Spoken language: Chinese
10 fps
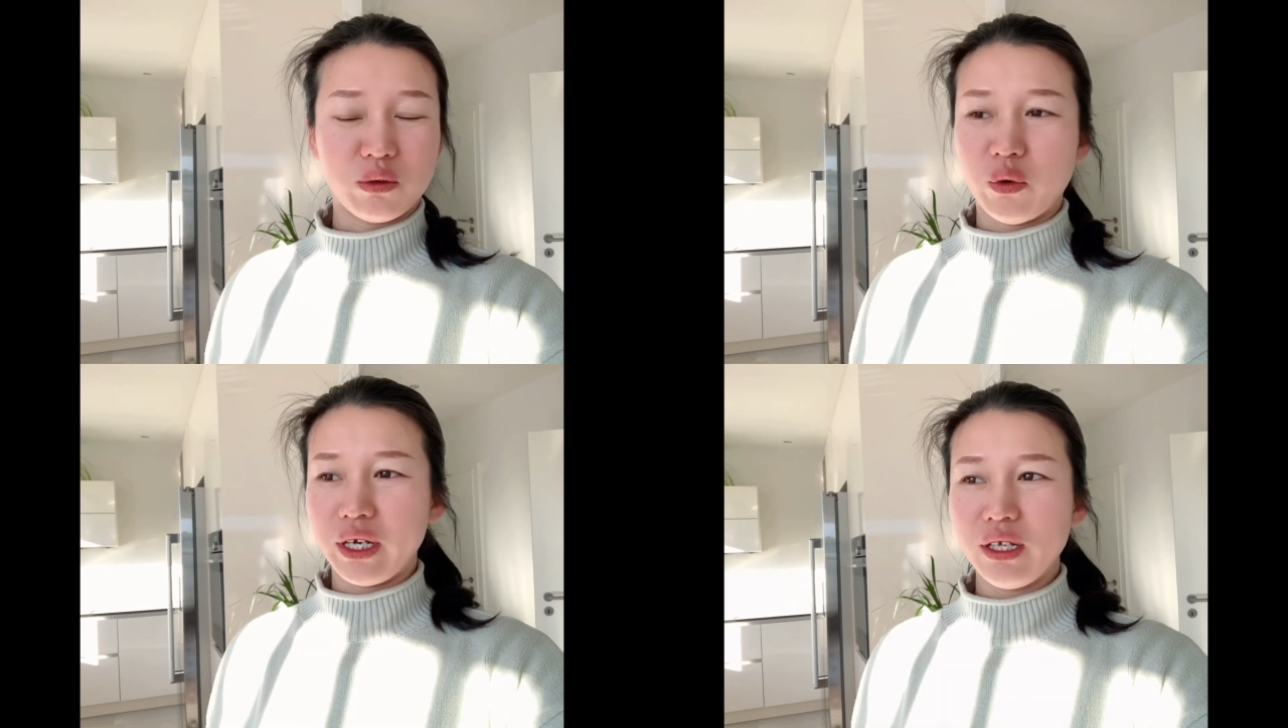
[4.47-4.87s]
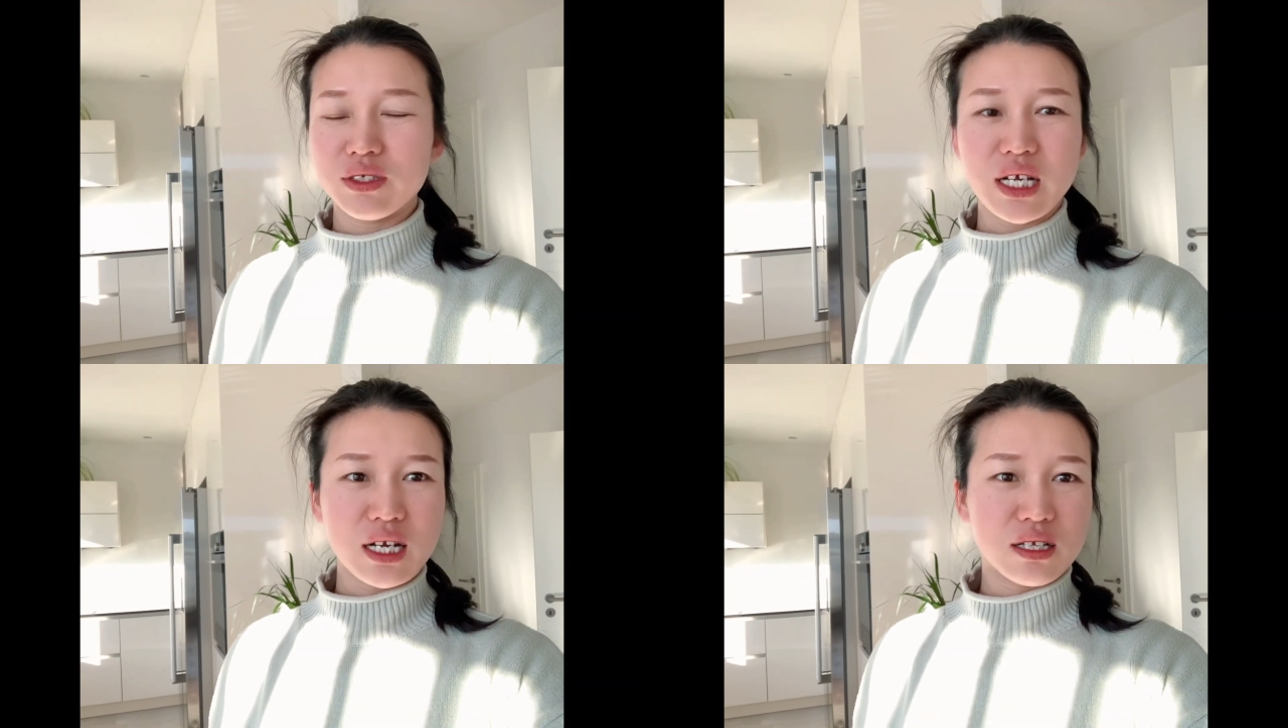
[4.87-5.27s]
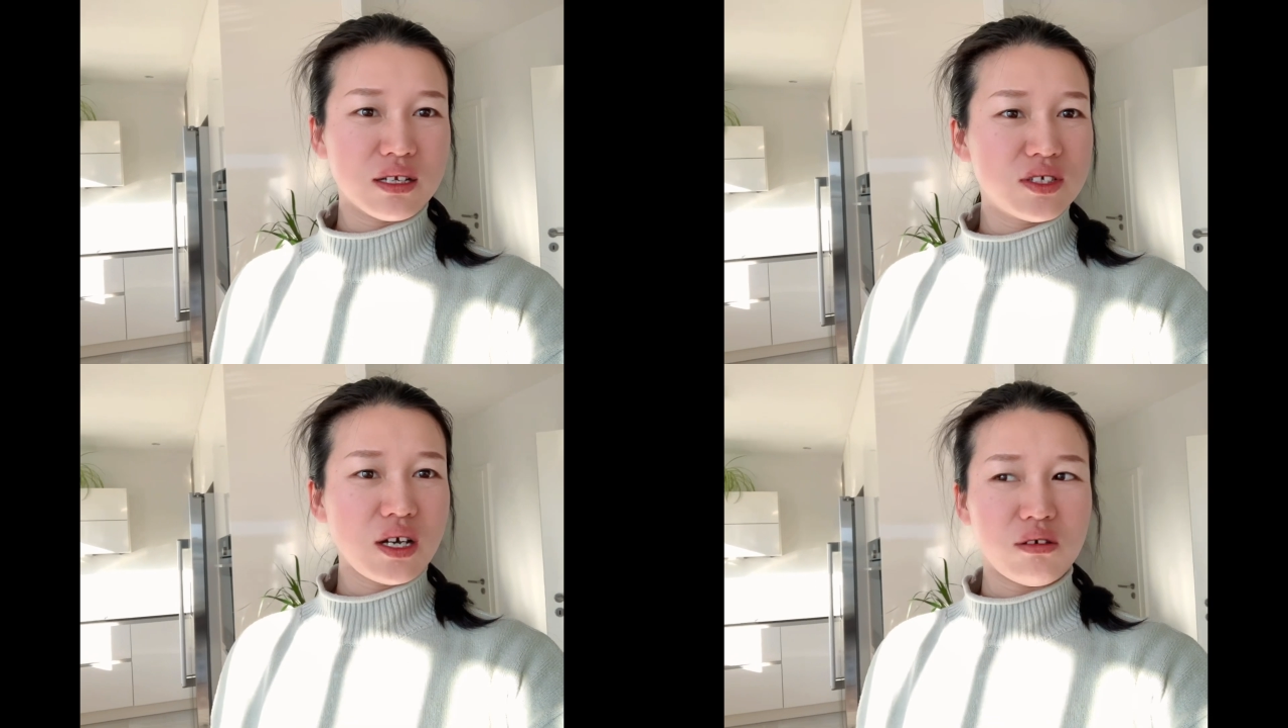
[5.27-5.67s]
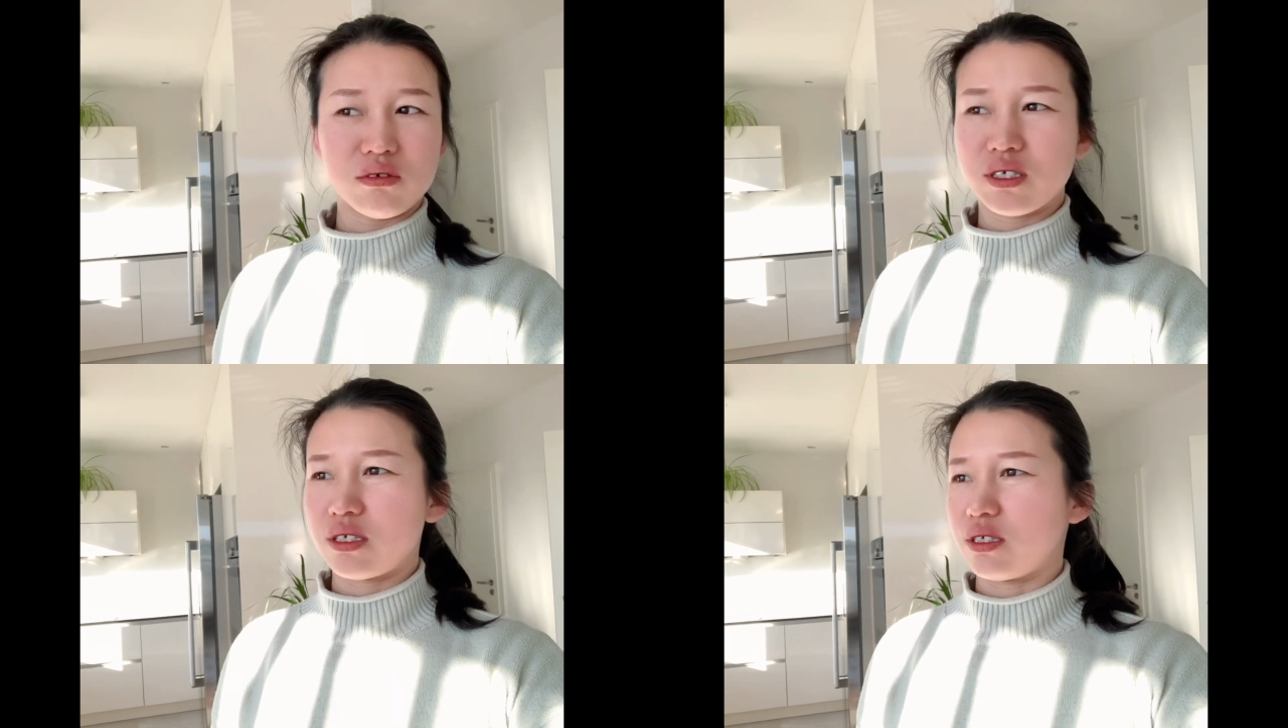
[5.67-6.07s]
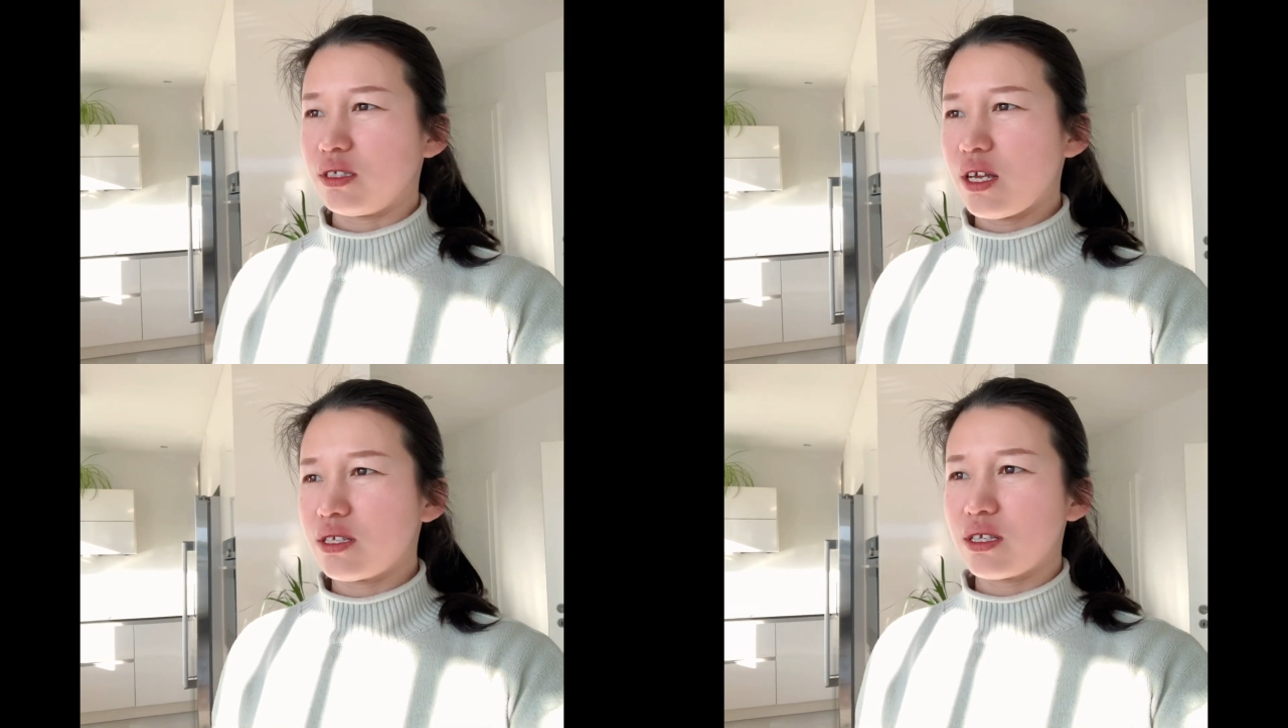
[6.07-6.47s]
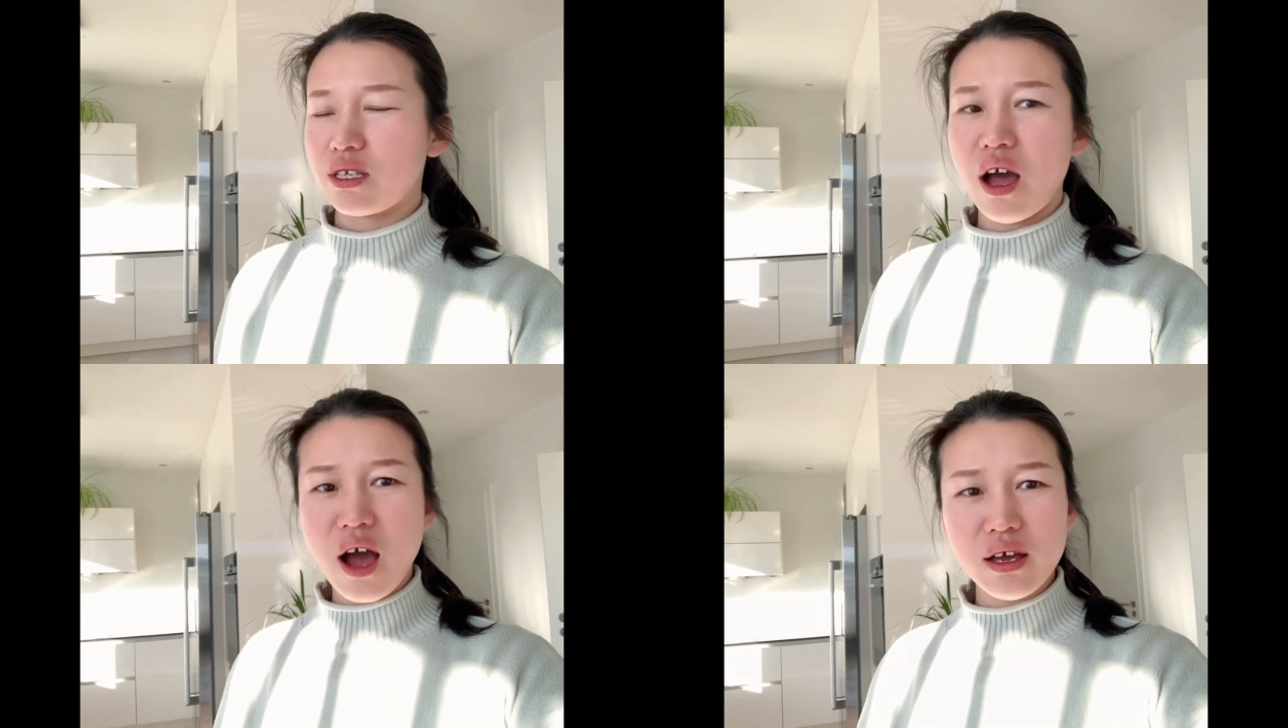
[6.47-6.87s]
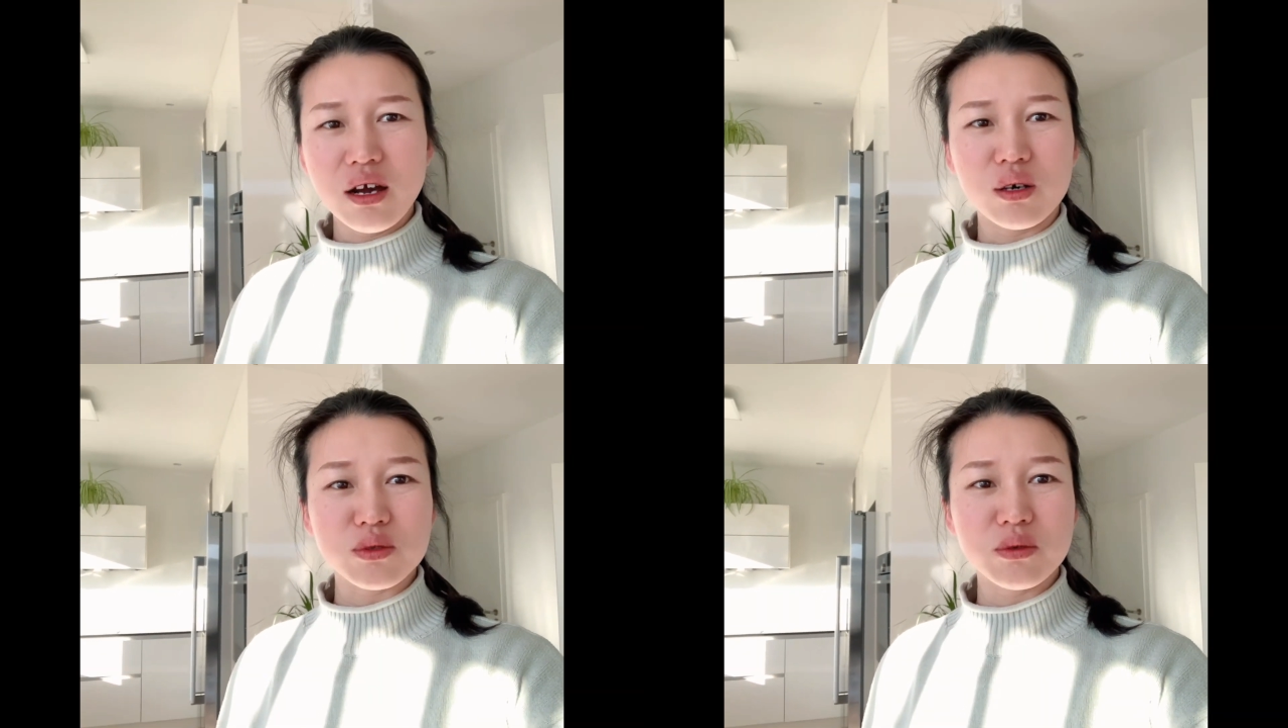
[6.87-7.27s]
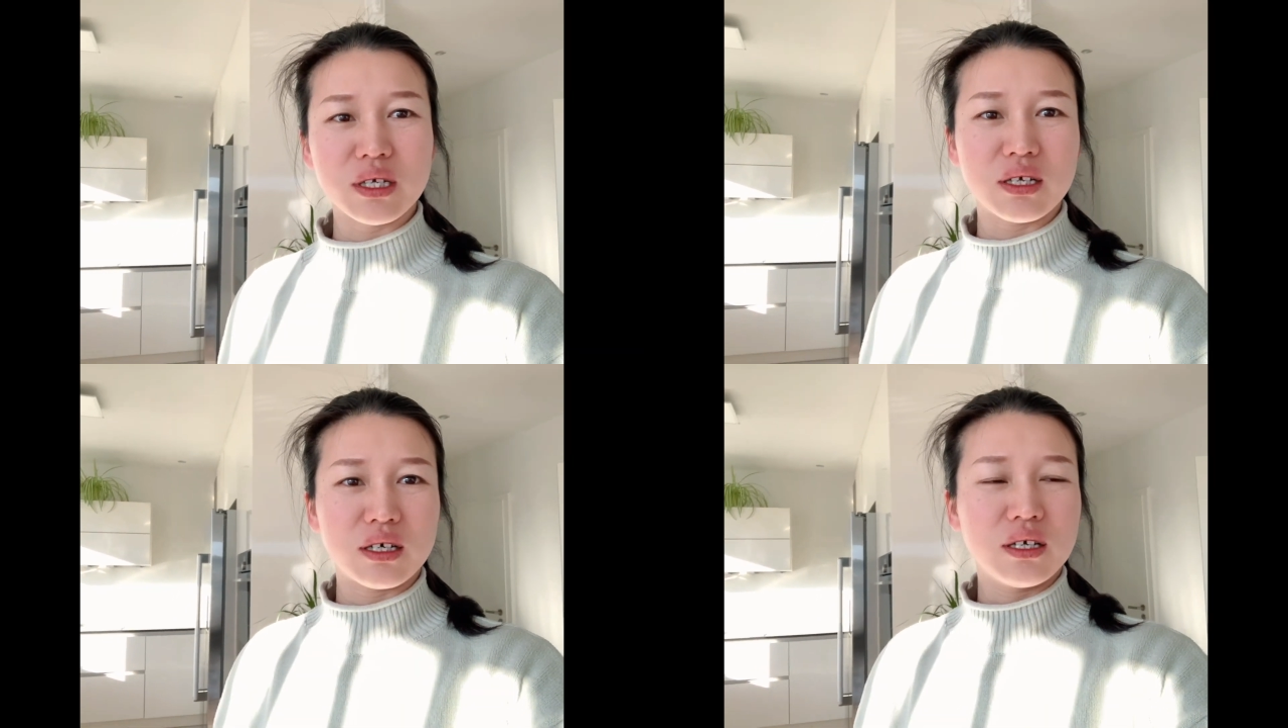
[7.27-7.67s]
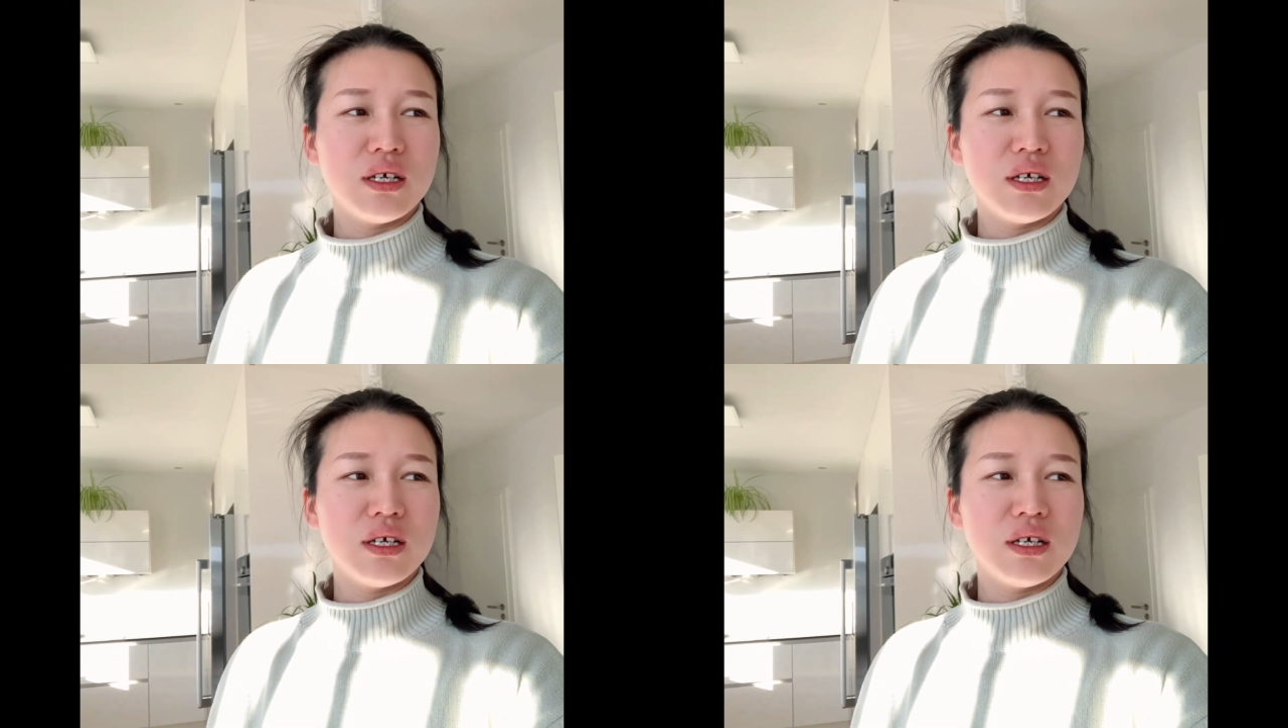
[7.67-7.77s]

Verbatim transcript: 回到家里的觉实在是太好睡了，